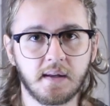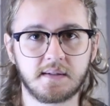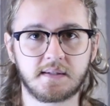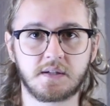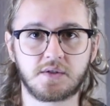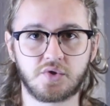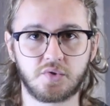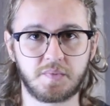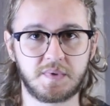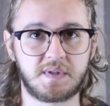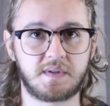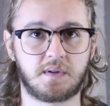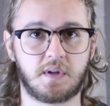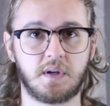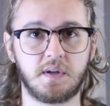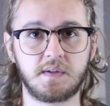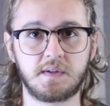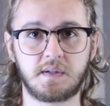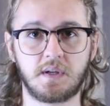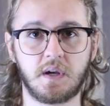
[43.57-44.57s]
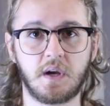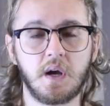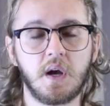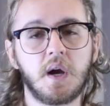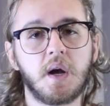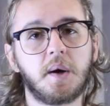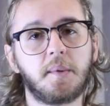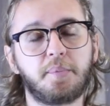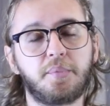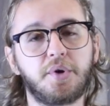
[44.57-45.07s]
dessa substância
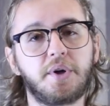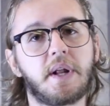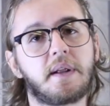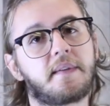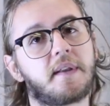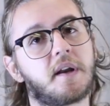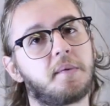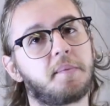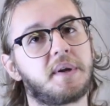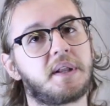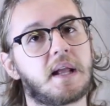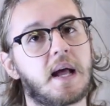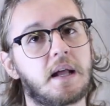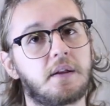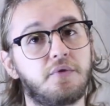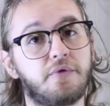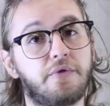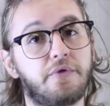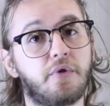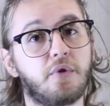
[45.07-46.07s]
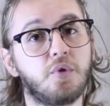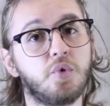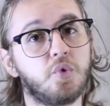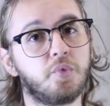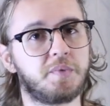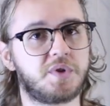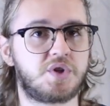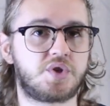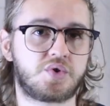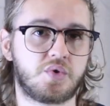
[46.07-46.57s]
por determinado volume de